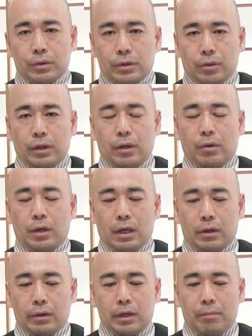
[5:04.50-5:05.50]
時の日本
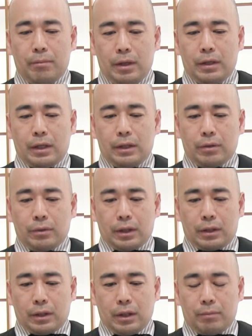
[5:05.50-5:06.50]
側の連盟代表
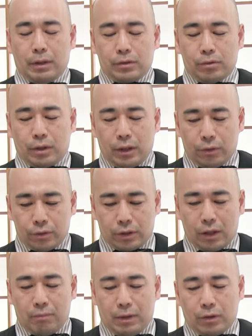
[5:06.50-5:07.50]
だった松岡洋
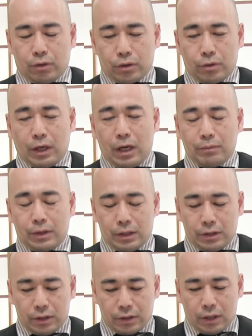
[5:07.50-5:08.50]
介、まあ、後の外務
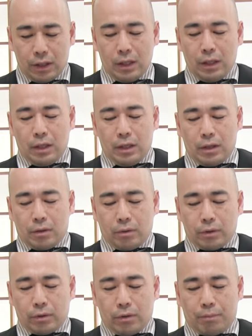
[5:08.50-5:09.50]
大臣ですね、えー、こ
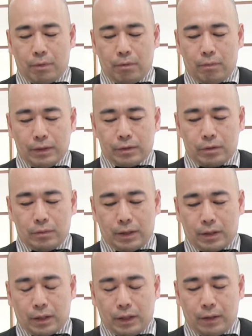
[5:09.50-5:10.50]
の人のパフォーマンスに
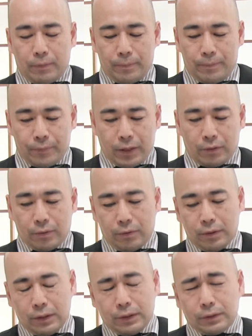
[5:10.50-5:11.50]
ばっかり、あ
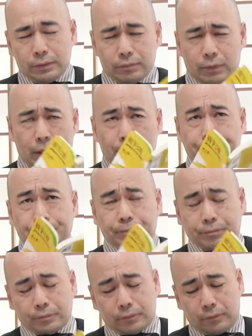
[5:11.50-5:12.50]
の、まあ、
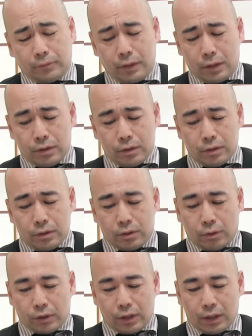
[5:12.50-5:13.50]

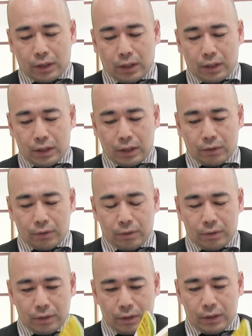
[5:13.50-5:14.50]
焦点が、あ
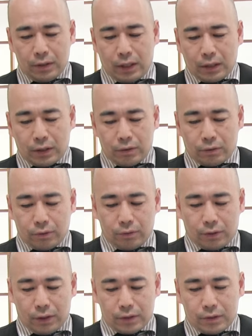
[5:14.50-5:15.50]
の、当たるとい
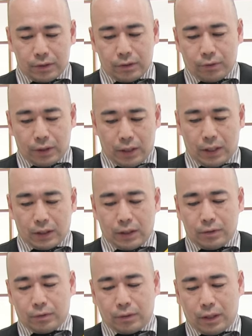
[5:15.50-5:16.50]
うかです、ね、焦点が当
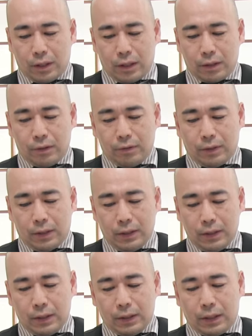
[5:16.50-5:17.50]
たるとか、あるいは、
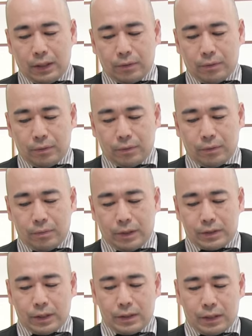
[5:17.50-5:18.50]
あの、
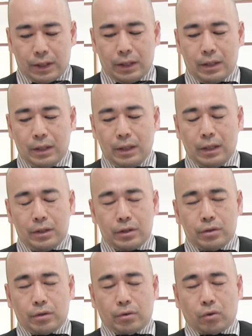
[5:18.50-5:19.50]
まあ、せいぜい、
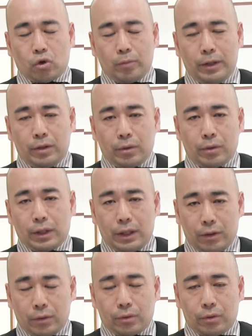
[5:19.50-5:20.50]
中国国民党の
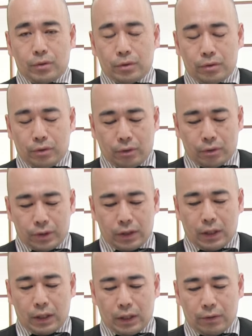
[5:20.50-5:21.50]
代表、当時の中国の
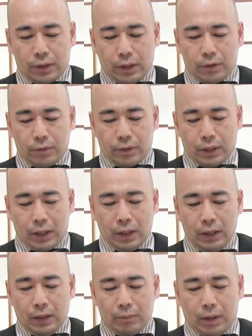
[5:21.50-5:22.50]
政権側の代表が、
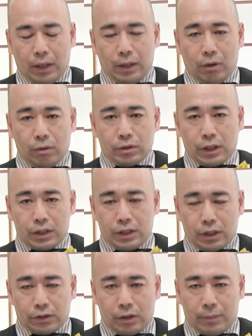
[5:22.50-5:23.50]
まあ、日本軍が侵
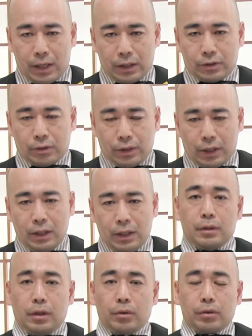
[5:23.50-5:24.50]
略してますとね、
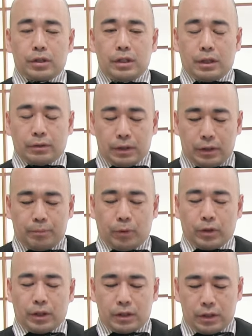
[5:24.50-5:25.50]
日本の侵略で、一
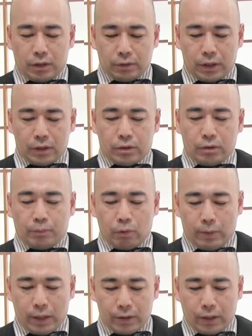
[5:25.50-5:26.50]
方的な侵略ですという
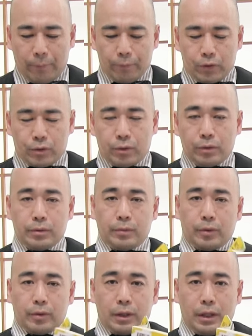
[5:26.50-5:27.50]
プロパガンダ、そういう
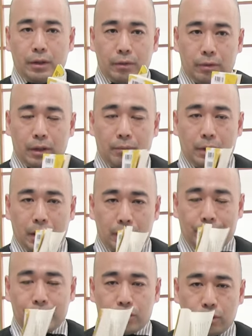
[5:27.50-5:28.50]
ものでは、まあ、
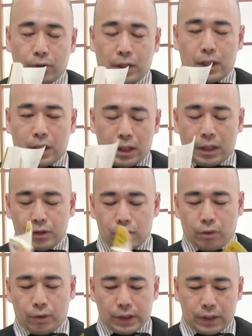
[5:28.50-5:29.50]
まあ、中国側がガンガン
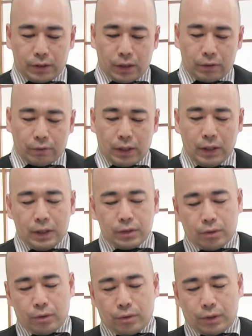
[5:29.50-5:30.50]
情報戦やってたとか、
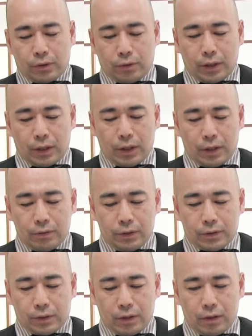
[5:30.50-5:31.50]
そういうことは取り上げられるん
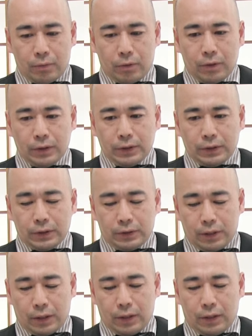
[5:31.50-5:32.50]
ですけれども、
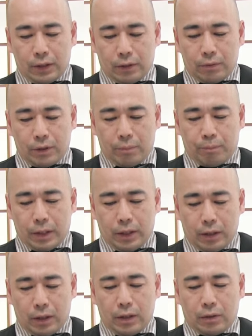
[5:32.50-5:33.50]
ね、あの、やっぱ
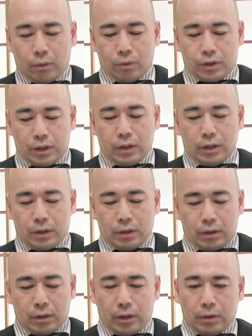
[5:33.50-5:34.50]
り、えー、当時、
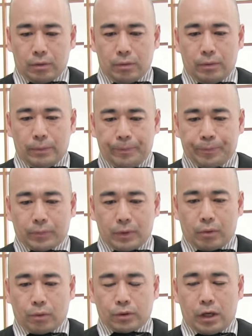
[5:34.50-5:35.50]
あの、
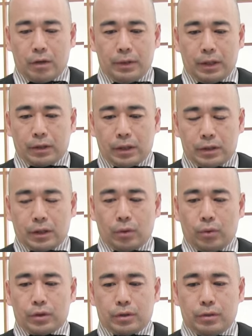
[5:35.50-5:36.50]
国際連盟だったした
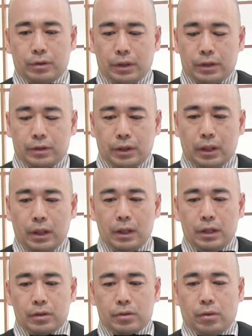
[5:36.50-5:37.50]
当時というのはですね、
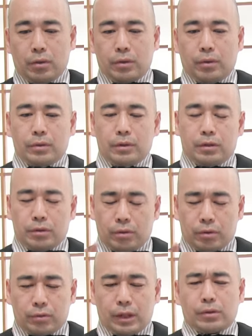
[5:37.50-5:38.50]
総教、中
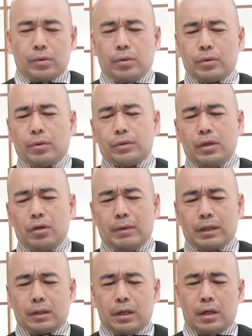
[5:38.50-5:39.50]
国は総教戦の
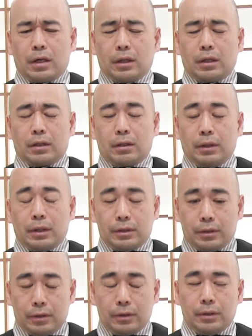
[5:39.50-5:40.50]
真っ只中だったわけで
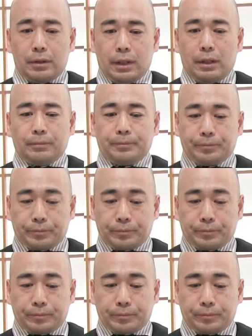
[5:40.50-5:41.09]
すよ。ね。